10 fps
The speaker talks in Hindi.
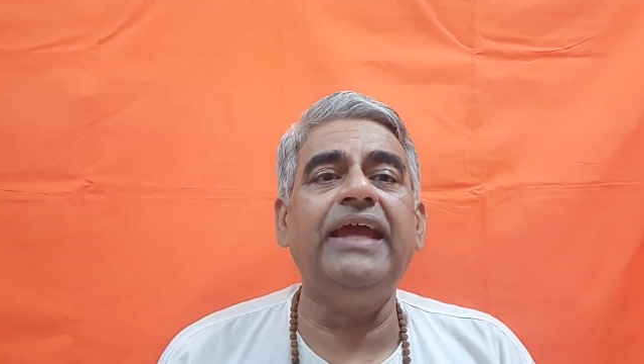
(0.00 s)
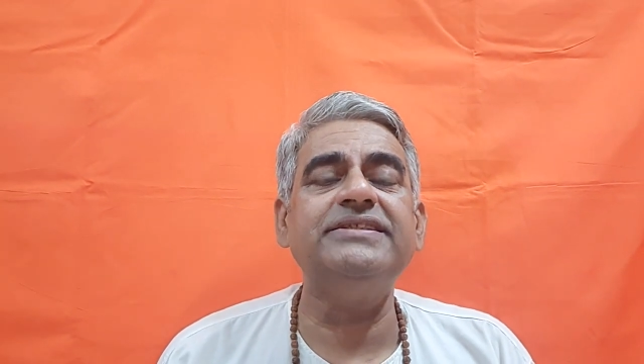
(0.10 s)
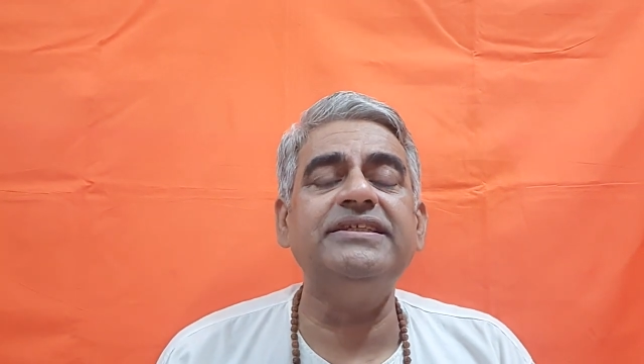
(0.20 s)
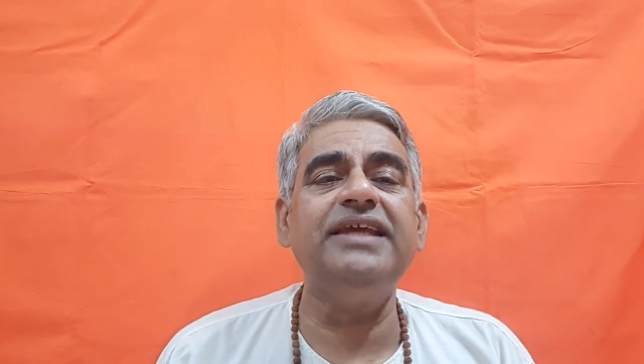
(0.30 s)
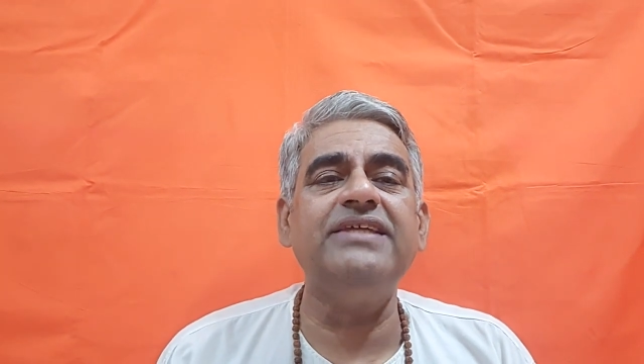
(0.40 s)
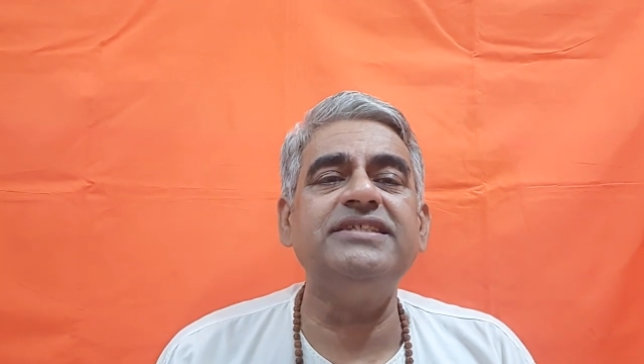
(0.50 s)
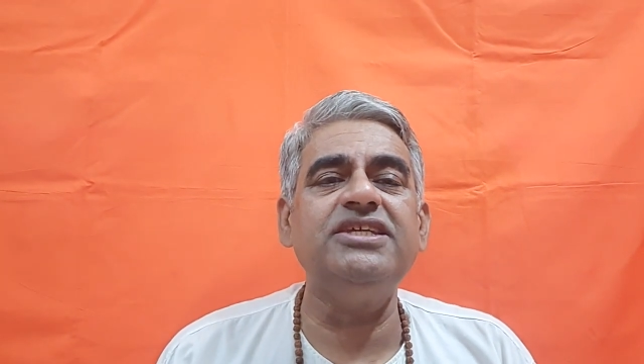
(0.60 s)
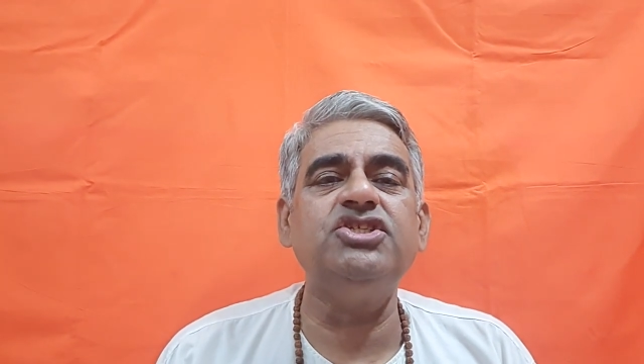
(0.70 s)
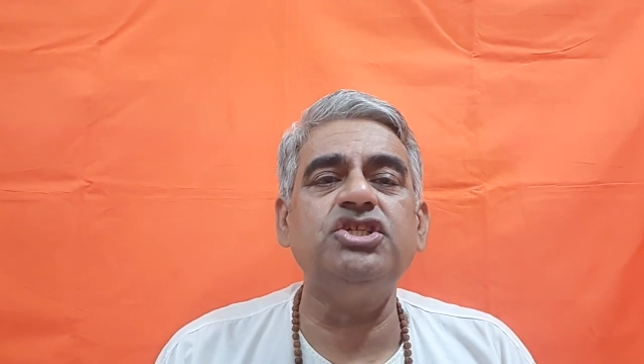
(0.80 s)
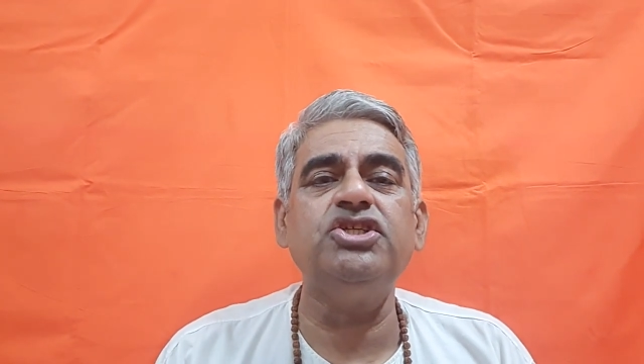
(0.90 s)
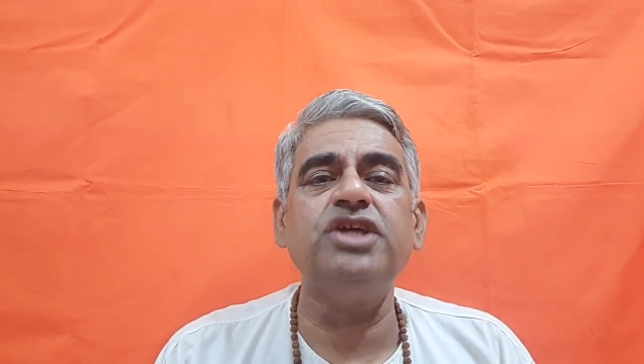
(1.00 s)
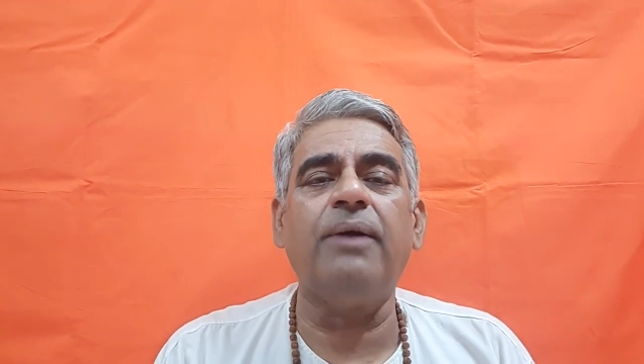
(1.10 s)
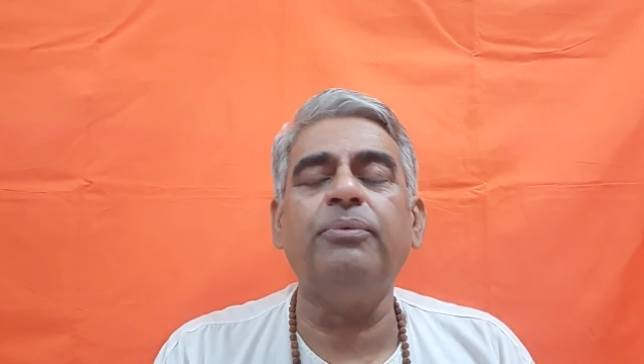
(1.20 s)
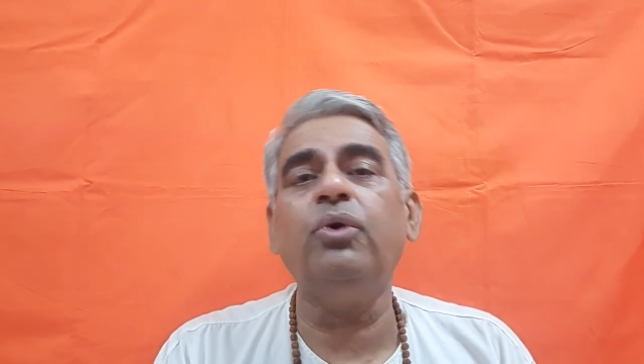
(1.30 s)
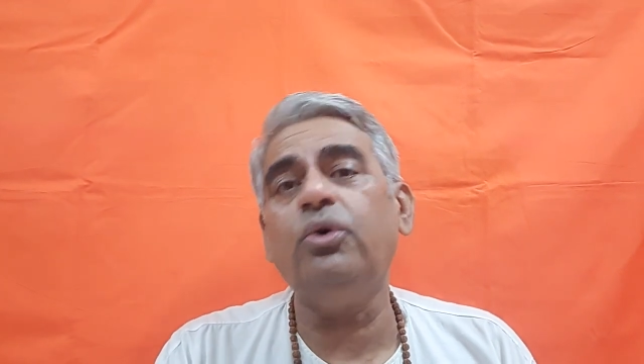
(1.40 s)
ऐसी ऐसी चीज
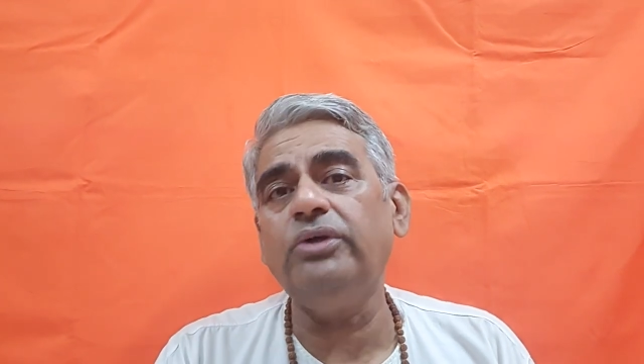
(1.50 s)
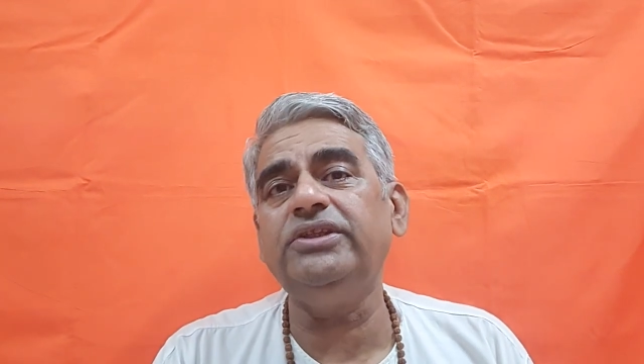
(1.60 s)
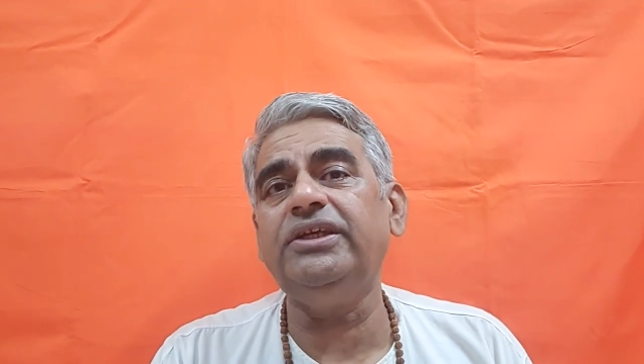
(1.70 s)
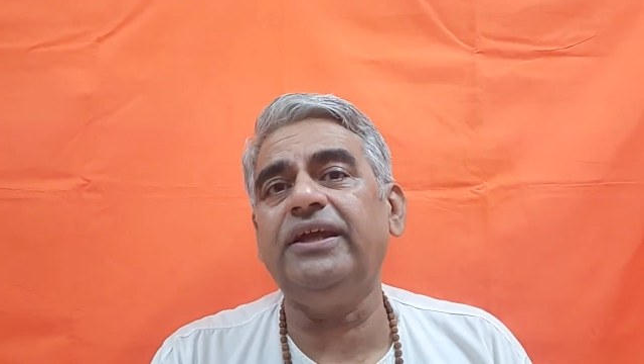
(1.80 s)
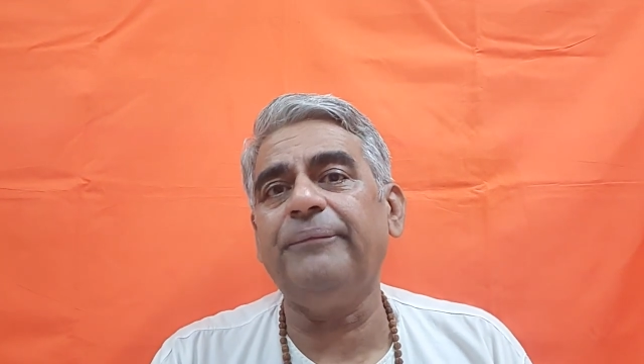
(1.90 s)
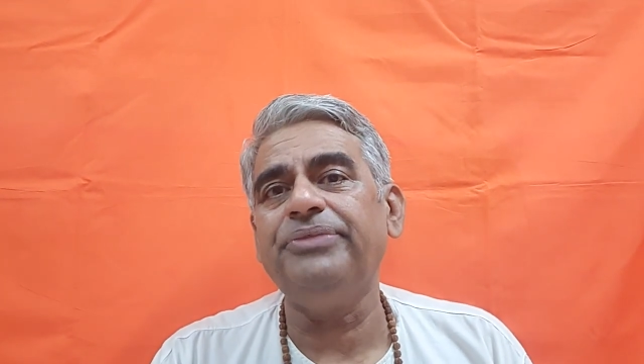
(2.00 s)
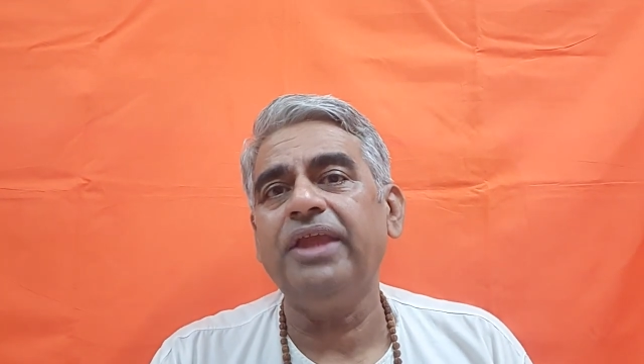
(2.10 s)
आपको होती है